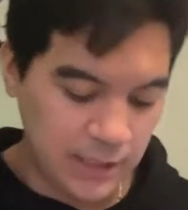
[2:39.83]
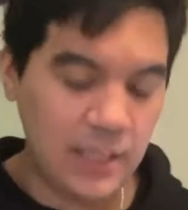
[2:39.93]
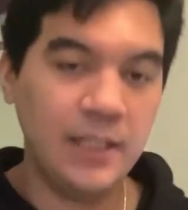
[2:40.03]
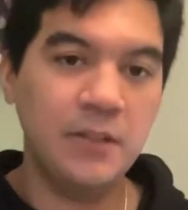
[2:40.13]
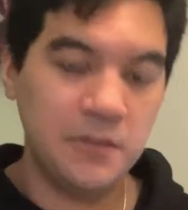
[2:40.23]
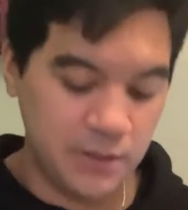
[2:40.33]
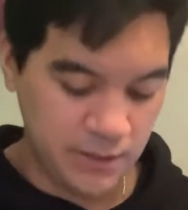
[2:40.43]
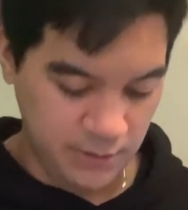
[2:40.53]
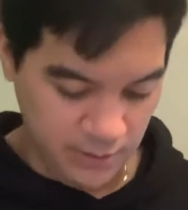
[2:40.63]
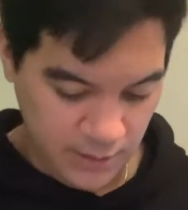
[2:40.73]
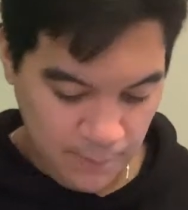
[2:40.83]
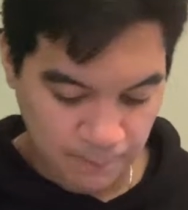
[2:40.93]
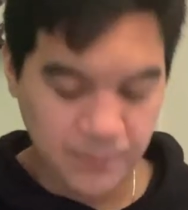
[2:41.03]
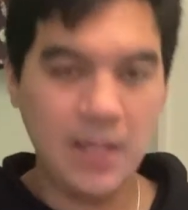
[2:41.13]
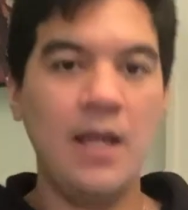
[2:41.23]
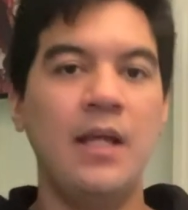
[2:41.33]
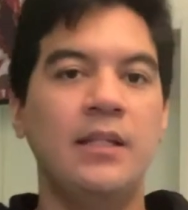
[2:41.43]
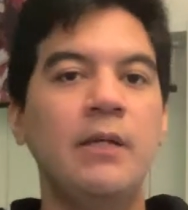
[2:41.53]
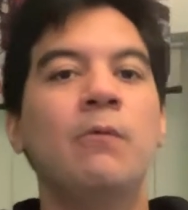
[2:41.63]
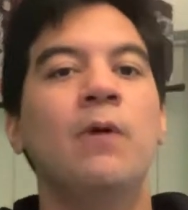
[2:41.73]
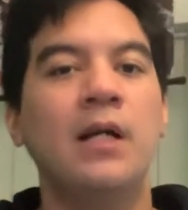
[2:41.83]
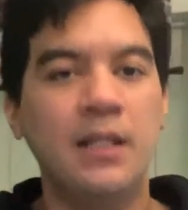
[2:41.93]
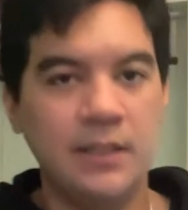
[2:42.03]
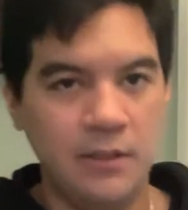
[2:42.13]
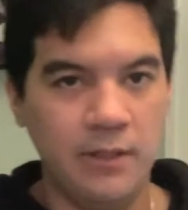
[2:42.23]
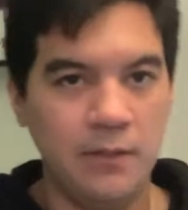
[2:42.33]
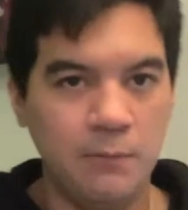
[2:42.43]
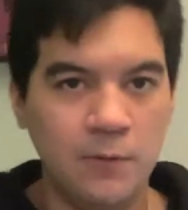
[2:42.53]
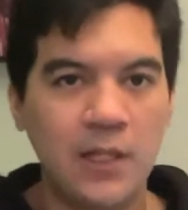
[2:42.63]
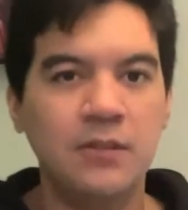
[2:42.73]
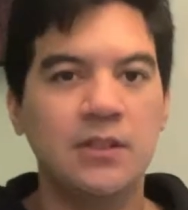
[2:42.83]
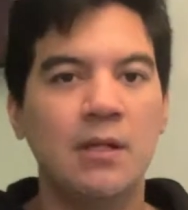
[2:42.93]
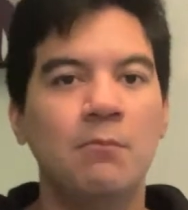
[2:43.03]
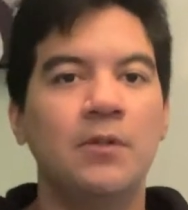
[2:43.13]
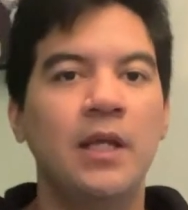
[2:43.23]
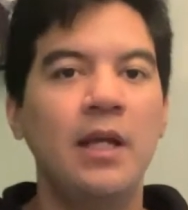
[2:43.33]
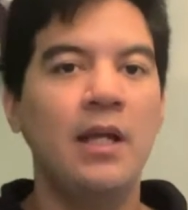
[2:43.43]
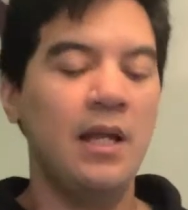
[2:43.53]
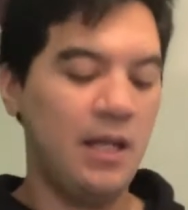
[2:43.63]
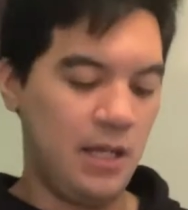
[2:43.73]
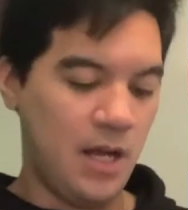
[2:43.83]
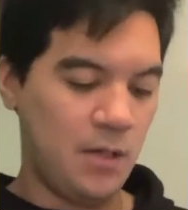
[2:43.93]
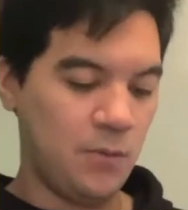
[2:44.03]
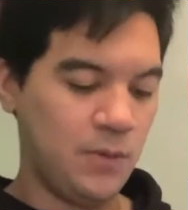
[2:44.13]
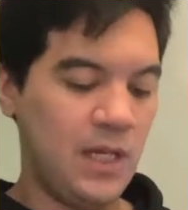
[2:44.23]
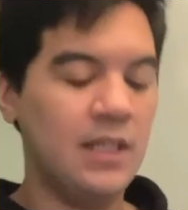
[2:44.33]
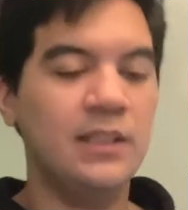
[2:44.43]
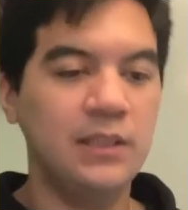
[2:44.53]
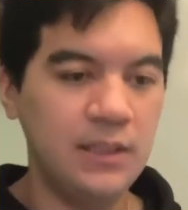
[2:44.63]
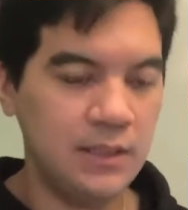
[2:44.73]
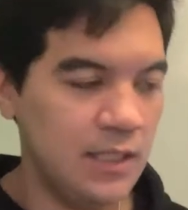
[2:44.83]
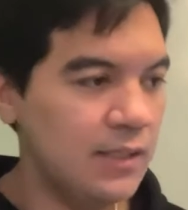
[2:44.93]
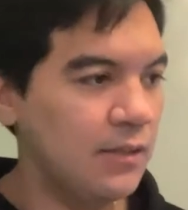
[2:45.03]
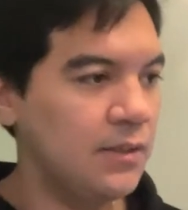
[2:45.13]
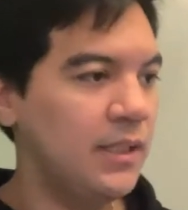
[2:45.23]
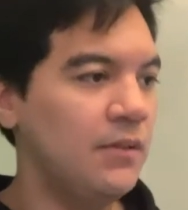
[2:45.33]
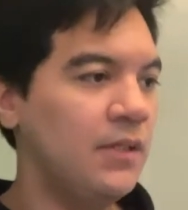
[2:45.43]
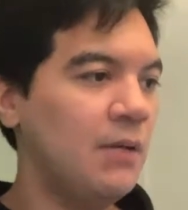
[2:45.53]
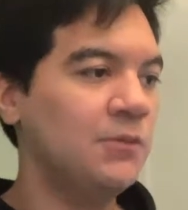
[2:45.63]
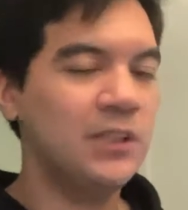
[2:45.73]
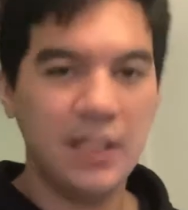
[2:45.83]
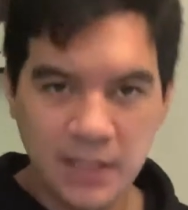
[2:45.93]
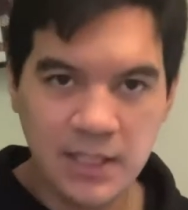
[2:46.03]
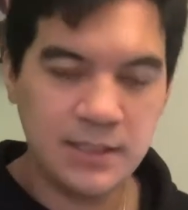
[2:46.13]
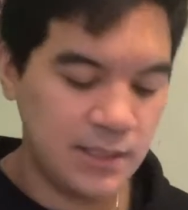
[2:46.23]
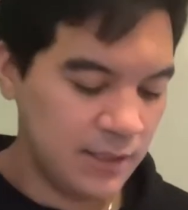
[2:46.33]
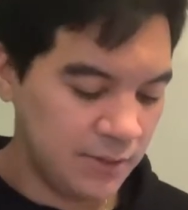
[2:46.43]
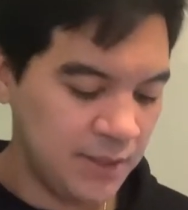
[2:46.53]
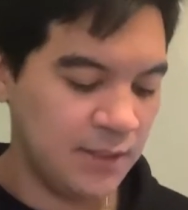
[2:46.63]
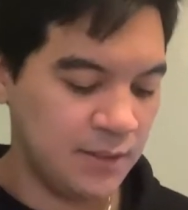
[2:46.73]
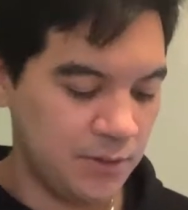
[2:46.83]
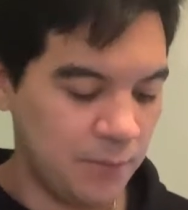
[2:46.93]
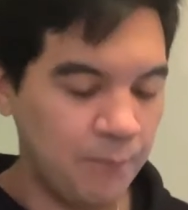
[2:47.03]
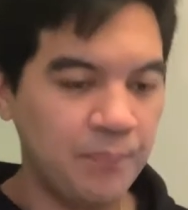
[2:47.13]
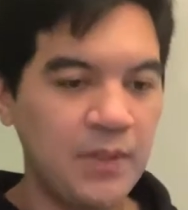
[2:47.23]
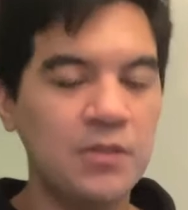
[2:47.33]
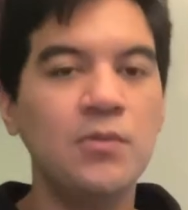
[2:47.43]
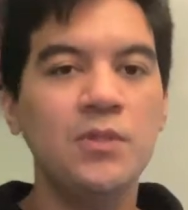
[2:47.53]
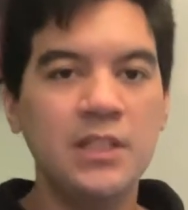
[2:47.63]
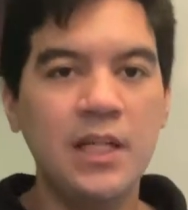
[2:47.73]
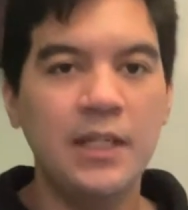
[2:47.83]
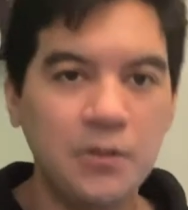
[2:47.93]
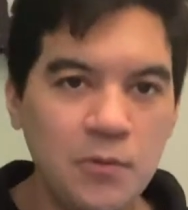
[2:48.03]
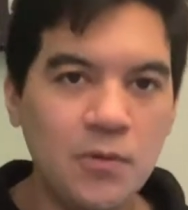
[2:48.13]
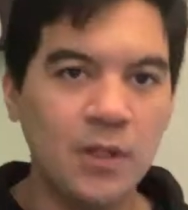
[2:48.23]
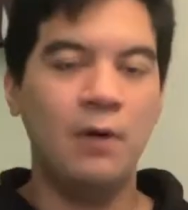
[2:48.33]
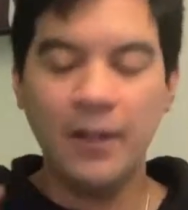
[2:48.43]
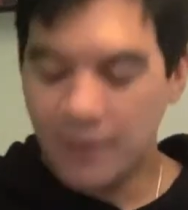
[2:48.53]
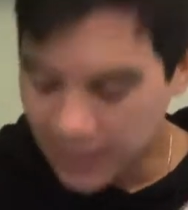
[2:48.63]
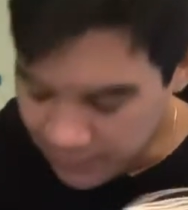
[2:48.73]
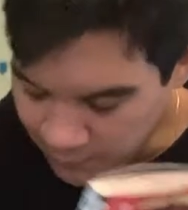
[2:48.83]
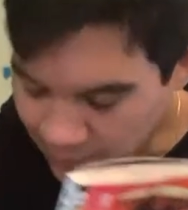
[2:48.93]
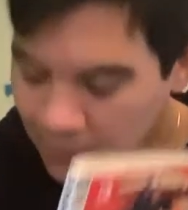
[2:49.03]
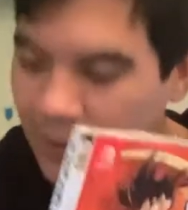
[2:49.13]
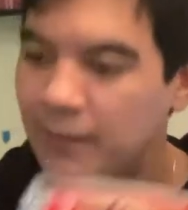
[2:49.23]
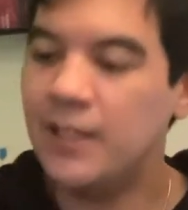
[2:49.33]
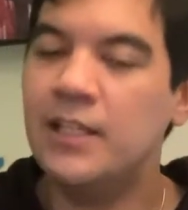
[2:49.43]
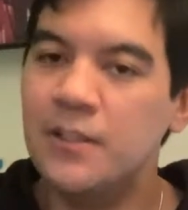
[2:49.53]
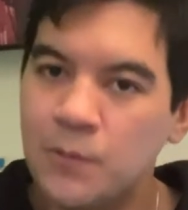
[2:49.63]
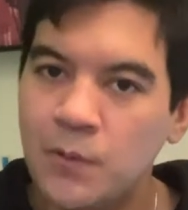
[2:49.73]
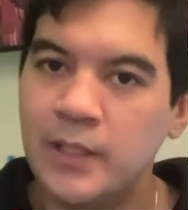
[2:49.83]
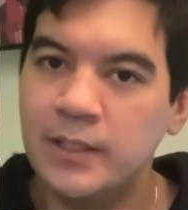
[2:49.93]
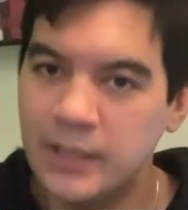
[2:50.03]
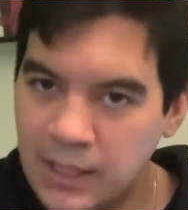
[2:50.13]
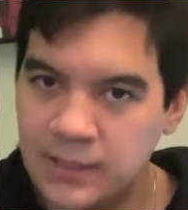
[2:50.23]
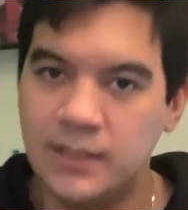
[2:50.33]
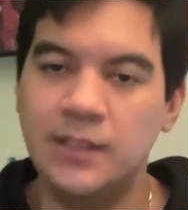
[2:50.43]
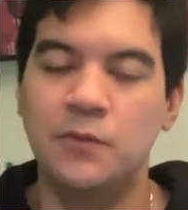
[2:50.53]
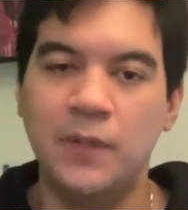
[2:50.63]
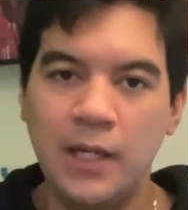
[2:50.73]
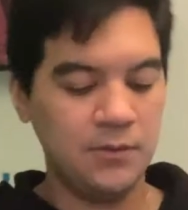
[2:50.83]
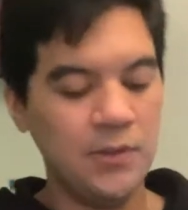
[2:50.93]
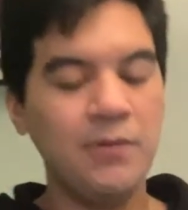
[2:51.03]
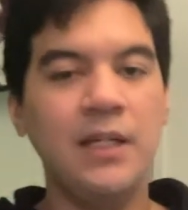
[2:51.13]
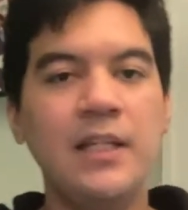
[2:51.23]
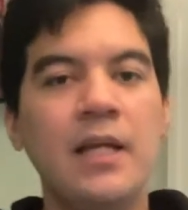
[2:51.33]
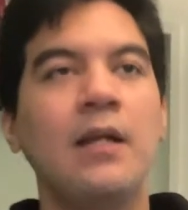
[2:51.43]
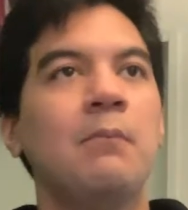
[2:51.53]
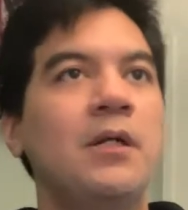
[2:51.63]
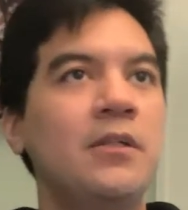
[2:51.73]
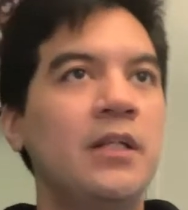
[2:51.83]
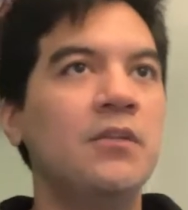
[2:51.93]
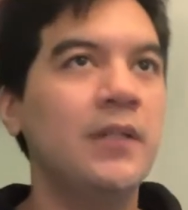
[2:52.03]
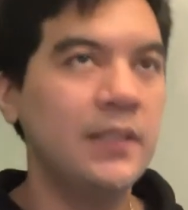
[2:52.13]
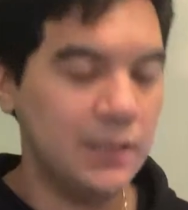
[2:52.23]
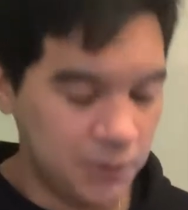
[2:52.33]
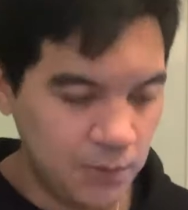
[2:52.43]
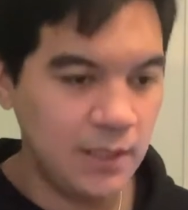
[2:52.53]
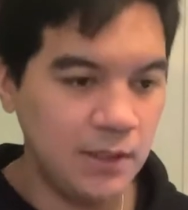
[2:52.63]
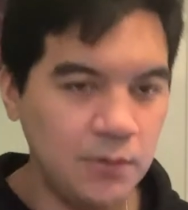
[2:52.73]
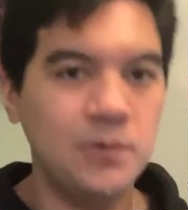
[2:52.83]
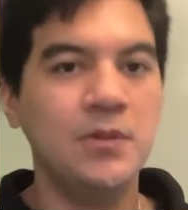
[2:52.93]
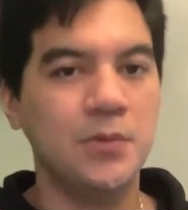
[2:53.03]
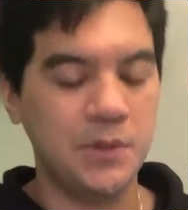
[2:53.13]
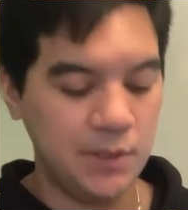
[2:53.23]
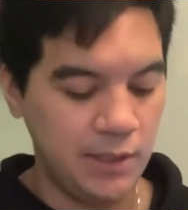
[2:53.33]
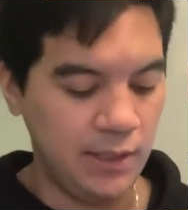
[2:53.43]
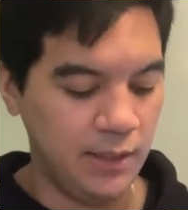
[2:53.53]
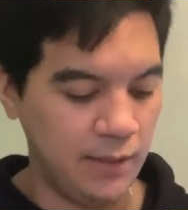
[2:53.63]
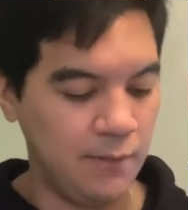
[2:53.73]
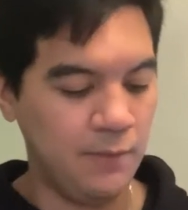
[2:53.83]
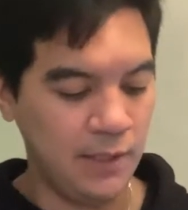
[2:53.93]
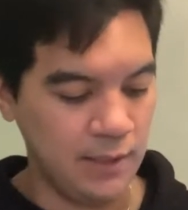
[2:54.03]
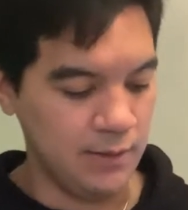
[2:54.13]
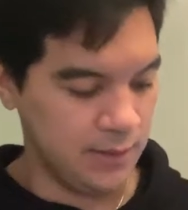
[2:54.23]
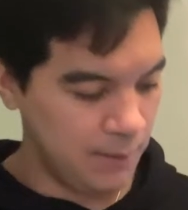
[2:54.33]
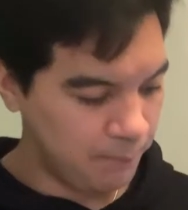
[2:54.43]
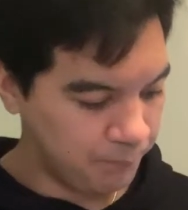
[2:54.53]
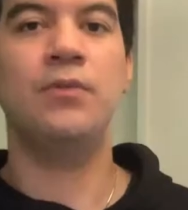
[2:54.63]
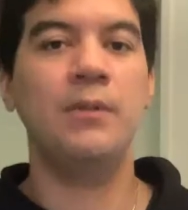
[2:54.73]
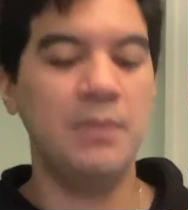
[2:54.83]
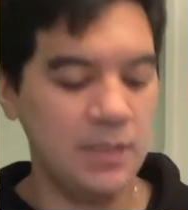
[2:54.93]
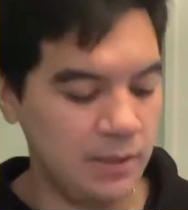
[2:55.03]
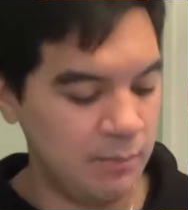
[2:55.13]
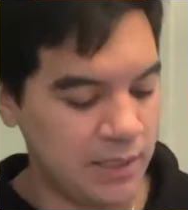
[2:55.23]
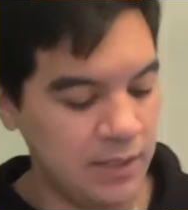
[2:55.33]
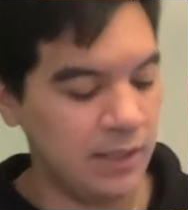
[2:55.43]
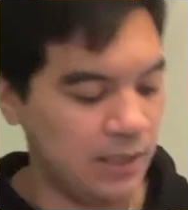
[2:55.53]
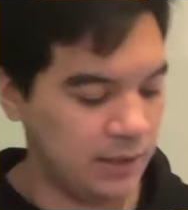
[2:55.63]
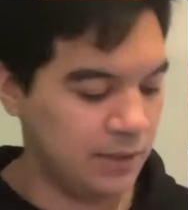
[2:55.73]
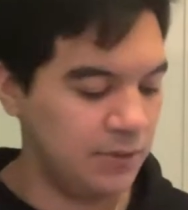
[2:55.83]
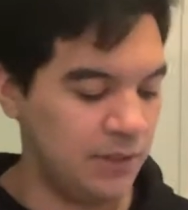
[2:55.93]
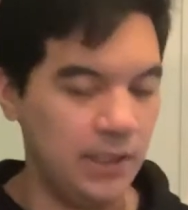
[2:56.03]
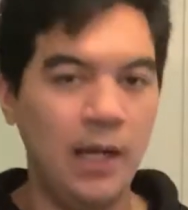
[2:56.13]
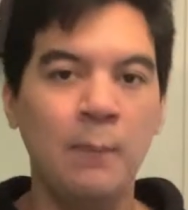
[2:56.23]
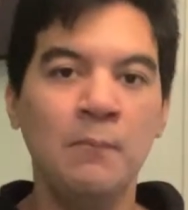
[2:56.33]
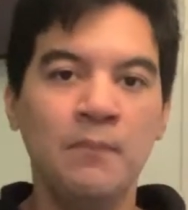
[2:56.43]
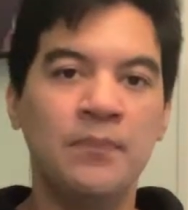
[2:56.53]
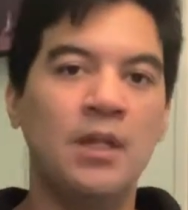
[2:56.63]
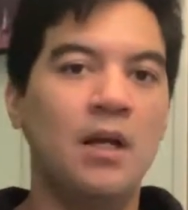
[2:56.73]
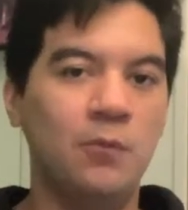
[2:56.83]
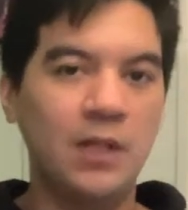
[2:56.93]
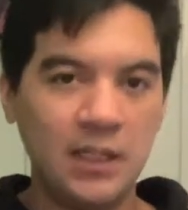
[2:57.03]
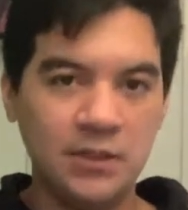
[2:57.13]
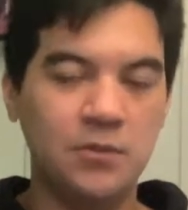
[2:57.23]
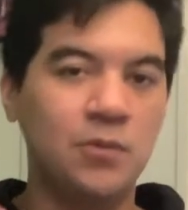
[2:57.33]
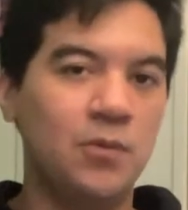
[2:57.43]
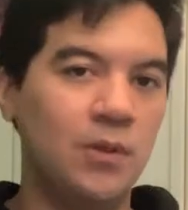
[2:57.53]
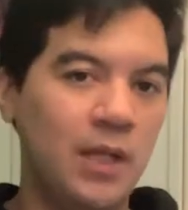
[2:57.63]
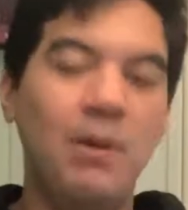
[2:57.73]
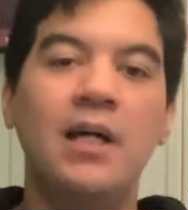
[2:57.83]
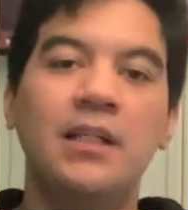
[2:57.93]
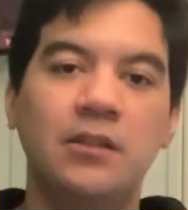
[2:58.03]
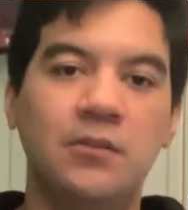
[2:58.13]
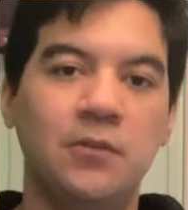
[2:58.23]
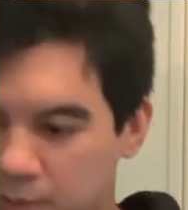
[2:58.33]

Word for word: 怒り狂ってるんですね。でも分かってくれと。モナイトさんもね、あの、悲しい選択っていうか、もう仕方ない選択だったんですよ。そうしないと我々我々は生き残れなかったんだとねそういうわけで、まあ、グラノラにはしょうがなく嘘をついていたわけなんですねそこでベジベジータが聞くんですねあのガスとバーダックの